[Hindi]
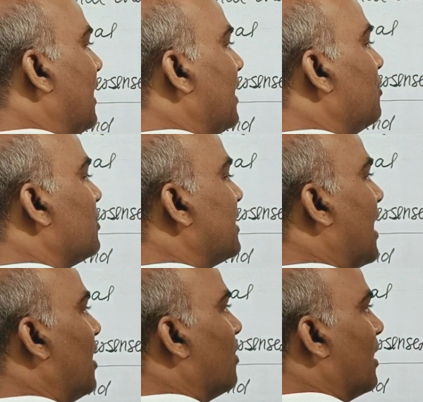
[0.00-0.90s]
कि ये जो
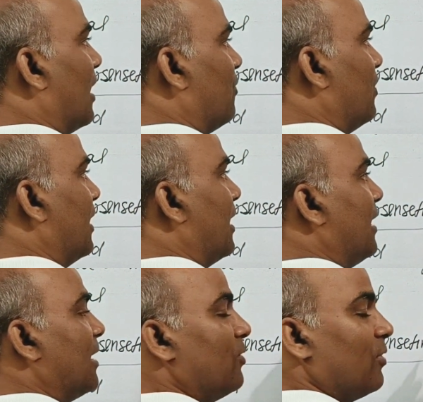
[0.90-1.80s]
चाय और काफी
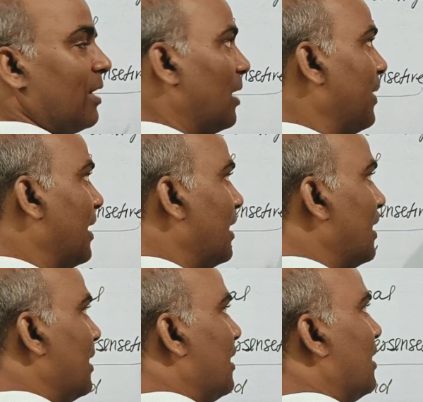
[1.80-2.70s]
है इनके जो
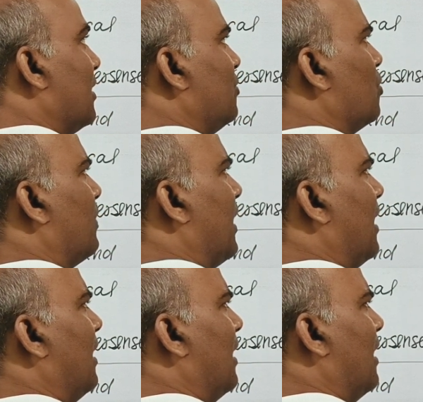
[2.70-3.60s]
केमिकल है जो
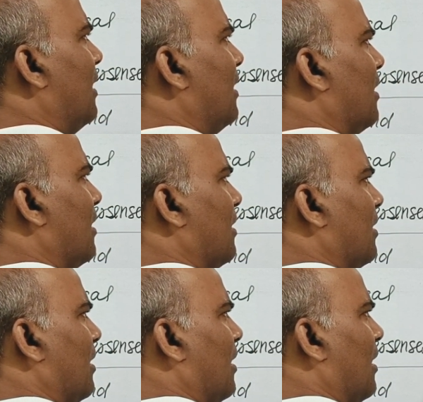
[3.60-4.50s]
ब्रेन है
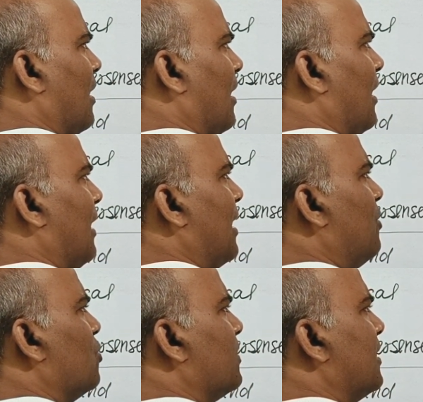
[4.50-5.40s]
या
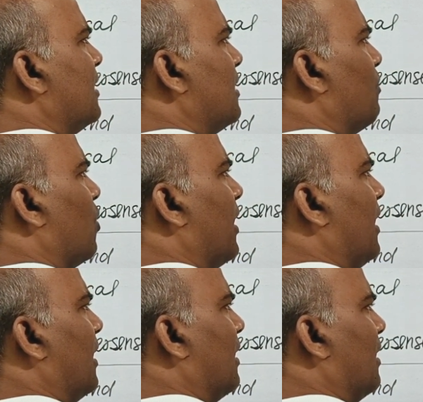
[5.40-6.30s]
यूं समझ लीजिए
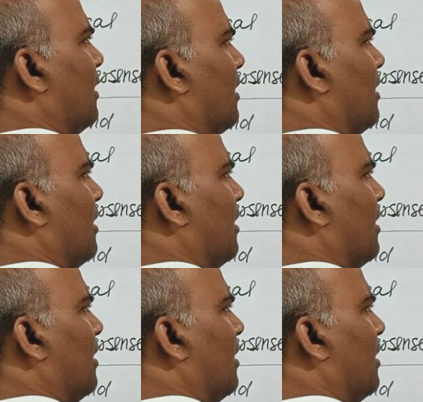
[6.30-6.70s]
बॉडी है